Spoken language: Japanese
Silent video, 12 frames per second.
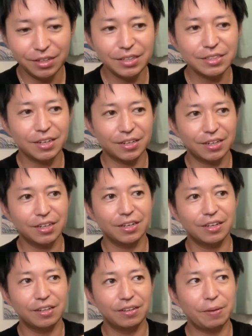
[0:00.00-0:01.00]
ですか
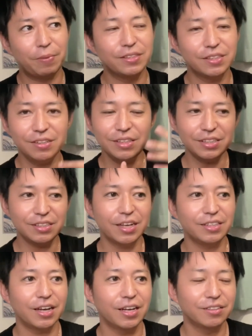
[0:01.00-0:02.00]
ら、やっぱ
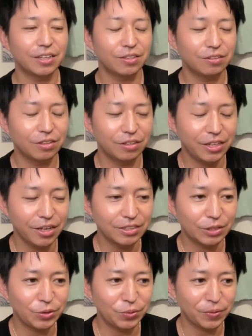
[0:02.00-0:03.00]
ツインスターに会った、出会っ
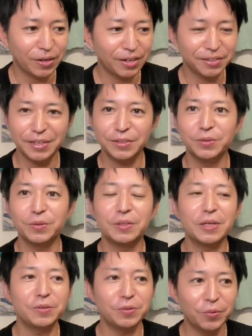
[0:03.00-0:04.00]
た時の感覚っ
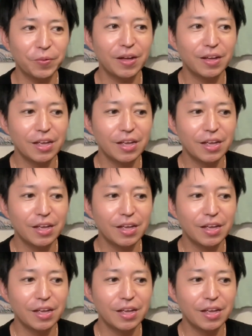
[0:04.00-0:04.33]
ていうのは、